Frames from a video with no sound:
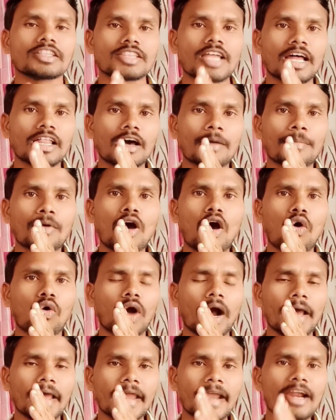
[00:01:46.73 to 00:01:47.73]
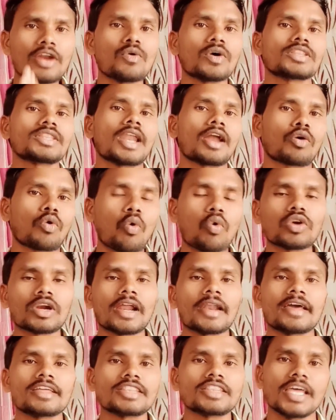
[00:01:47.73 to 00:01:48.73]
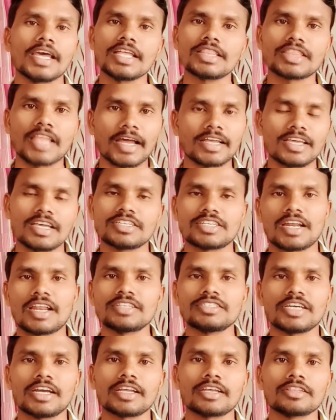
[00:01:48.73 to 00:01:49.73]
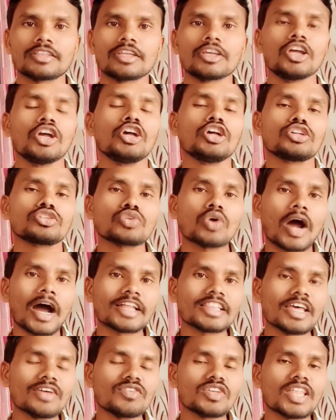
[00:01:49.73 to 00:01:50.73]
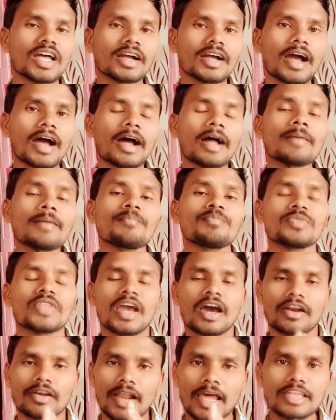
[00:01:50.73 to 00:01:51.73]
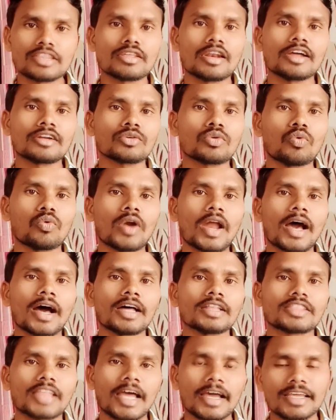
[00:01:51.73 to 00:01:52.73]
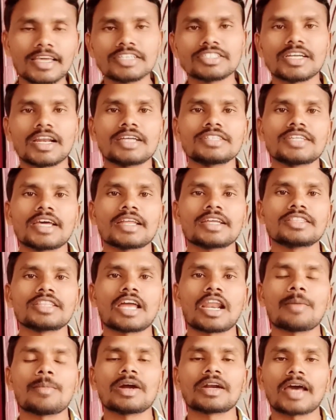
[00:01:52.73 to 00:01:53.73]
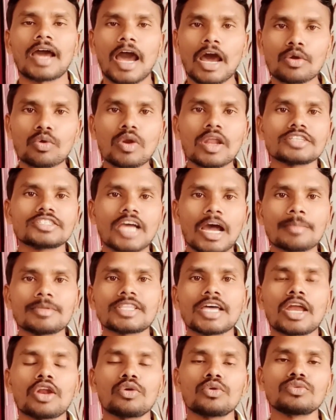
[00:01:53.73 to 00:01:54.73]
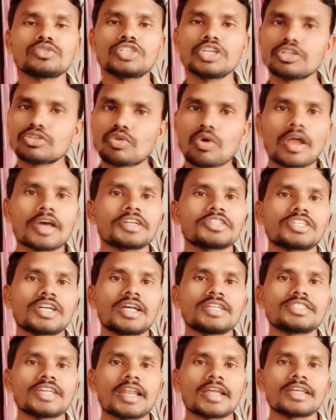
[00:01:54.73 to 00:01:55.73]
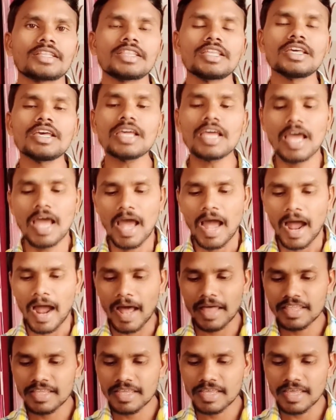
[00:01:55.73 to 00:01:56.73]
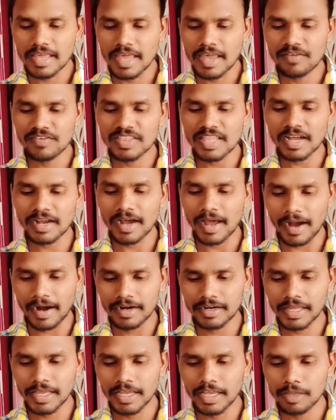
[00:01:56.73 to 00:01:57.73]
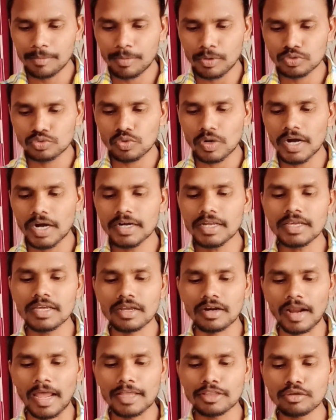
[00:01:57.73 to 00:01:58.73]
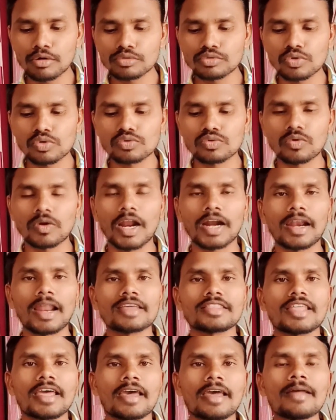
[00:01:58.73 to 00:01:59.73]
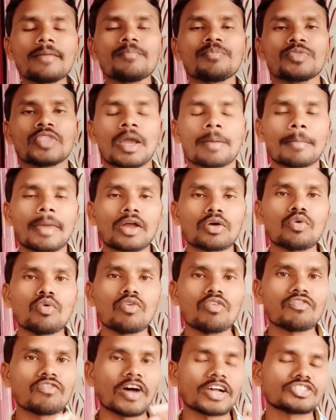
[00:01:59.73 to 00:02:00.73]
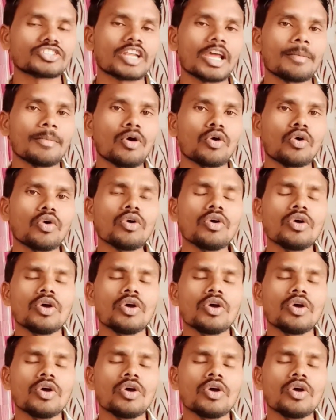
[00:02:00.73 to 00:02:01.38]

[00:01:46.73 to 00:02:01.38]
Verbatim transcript: దాదాపుగా ఒక ఏడు వందల కోట్లనైతే తగ్గించడం జరిగింది జరిగింది సో అదేవిధంగా రైతులను కూడా తగ్గించడం అన్నమాట అర్హుల జాబితాలో నుంచి తొలగించడం జరిగింది అది ఏ విధంగానంటే ఇప్పుడు చూడండి రైతులు చూసుకున్నట్లయితే మనకు ఫస్ట్ ఏమో